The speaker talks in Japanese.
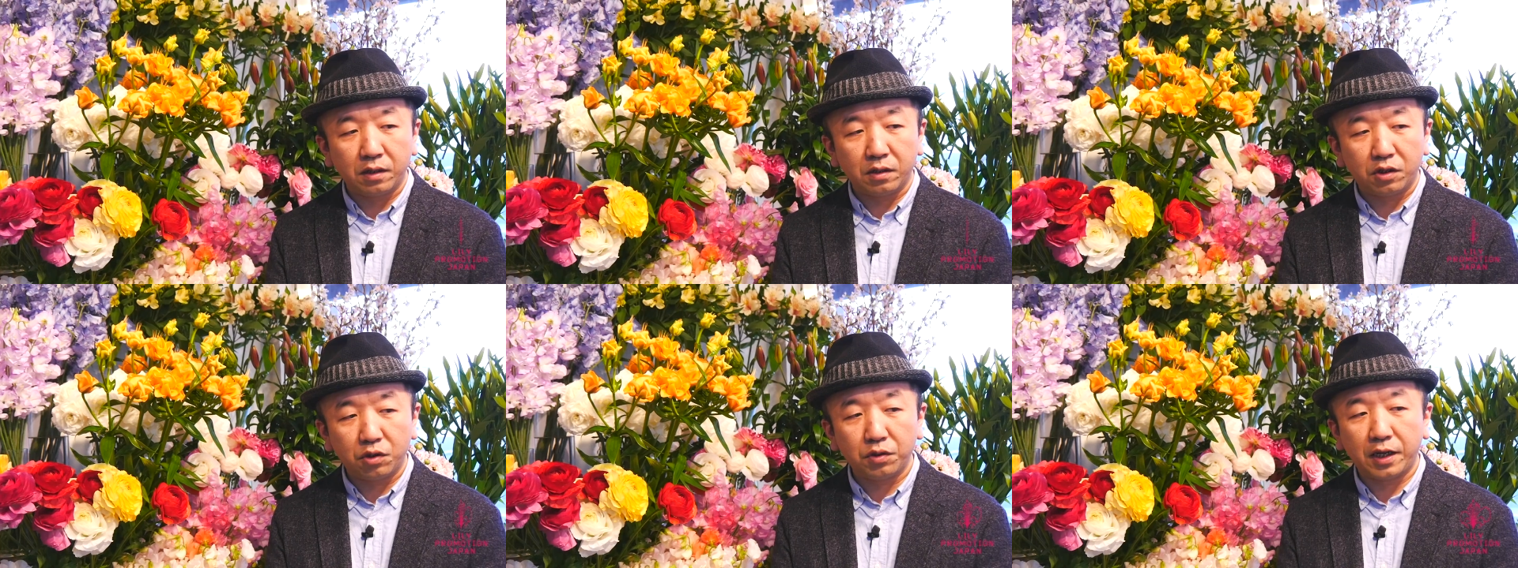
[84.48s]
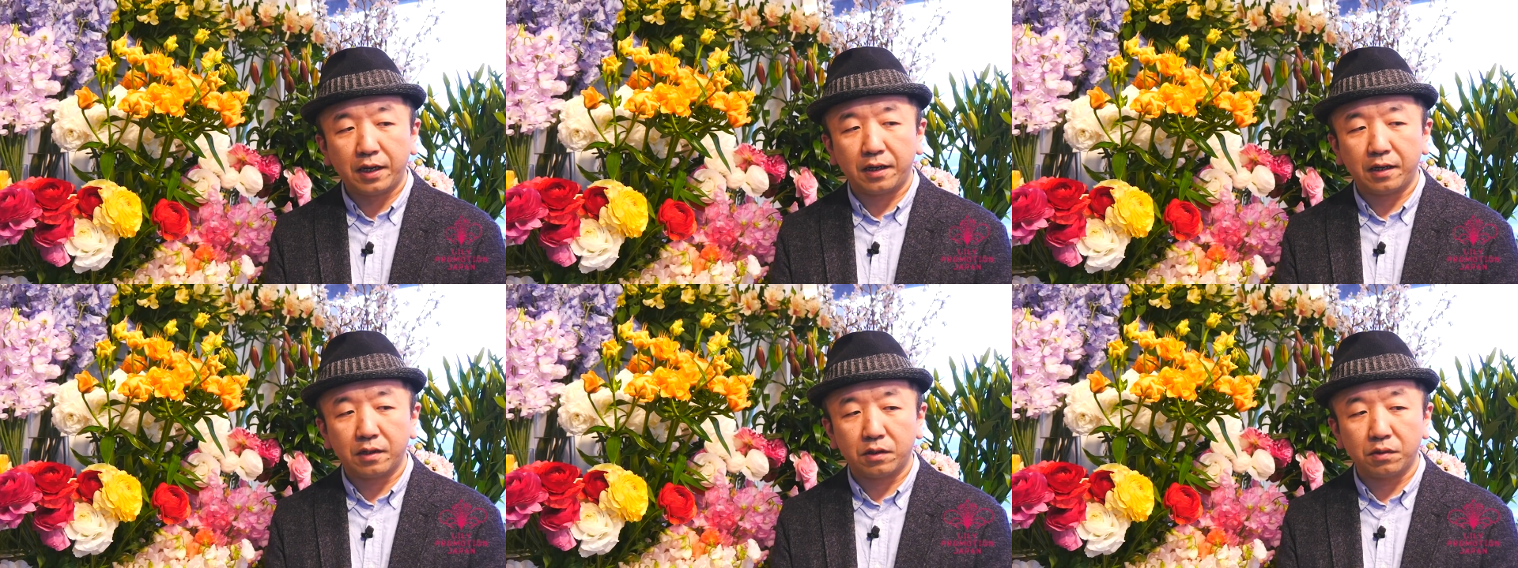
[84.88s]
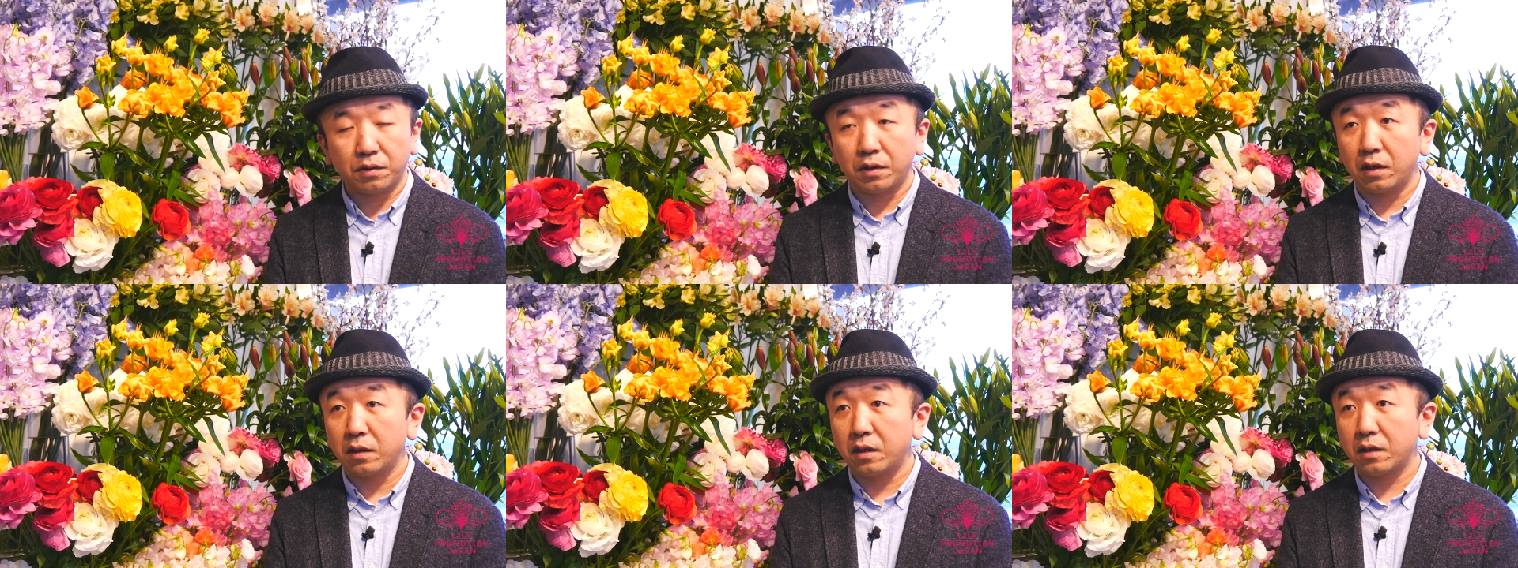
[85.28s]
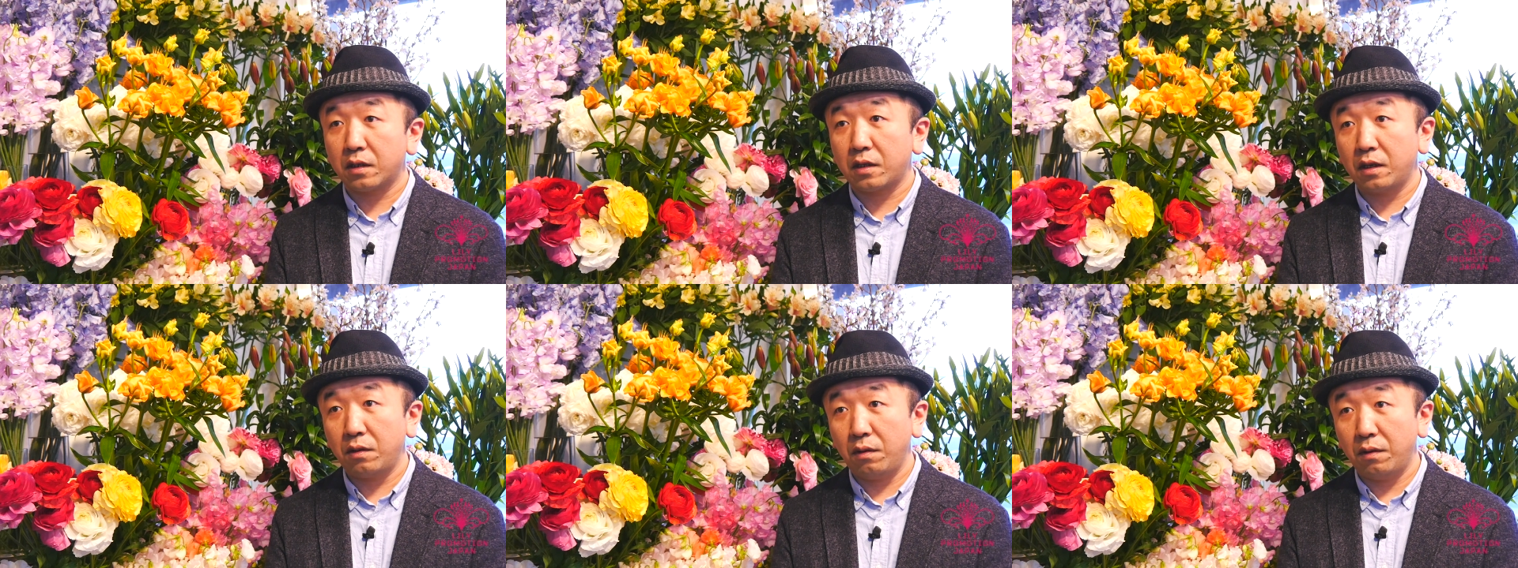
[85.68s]
初代そうなんで
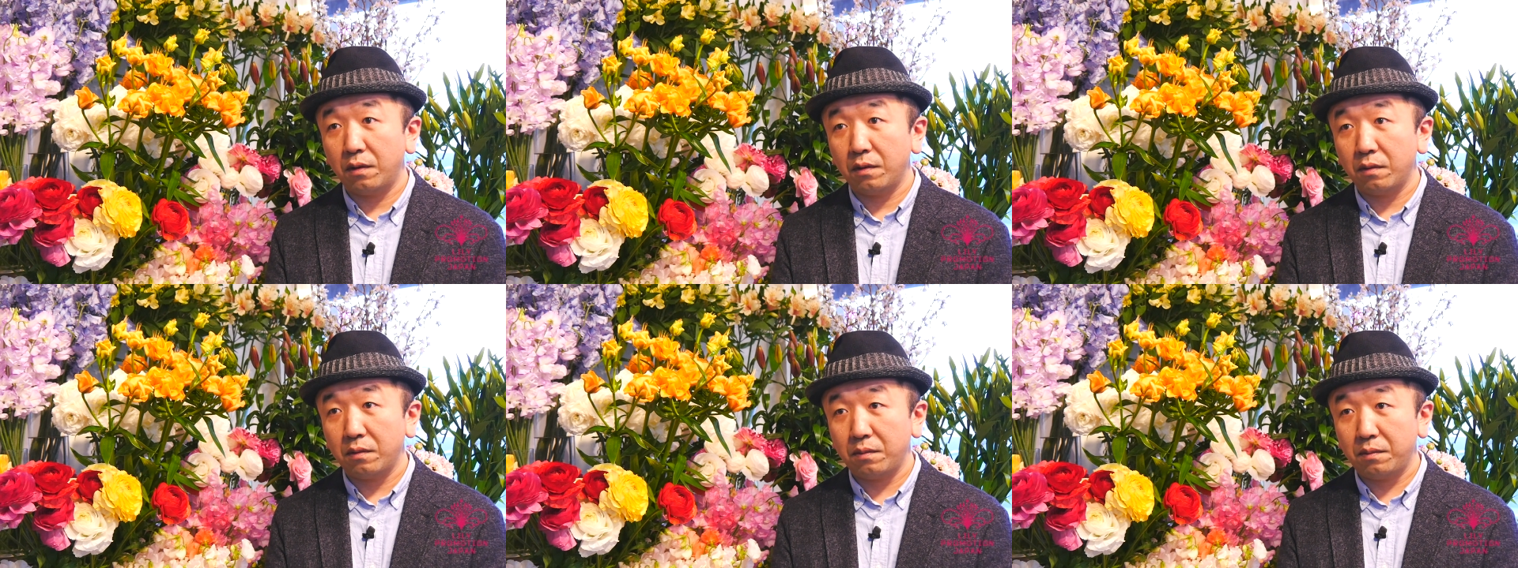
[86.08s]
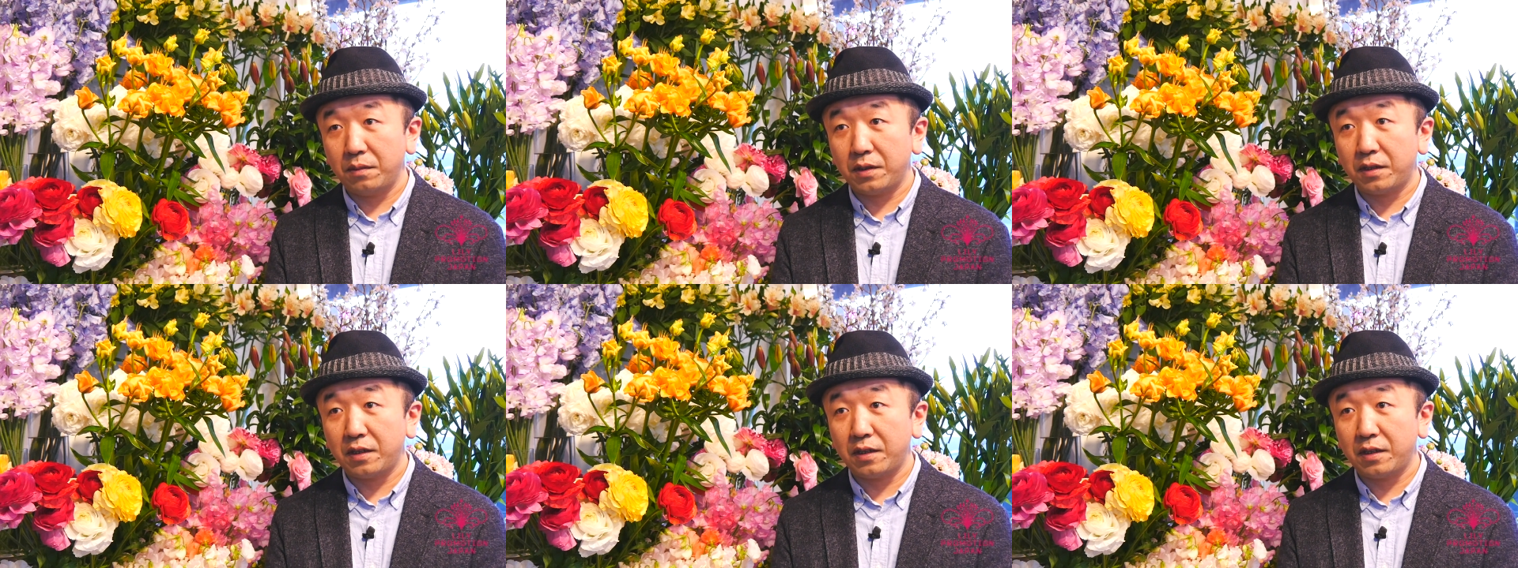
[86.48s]
すけど今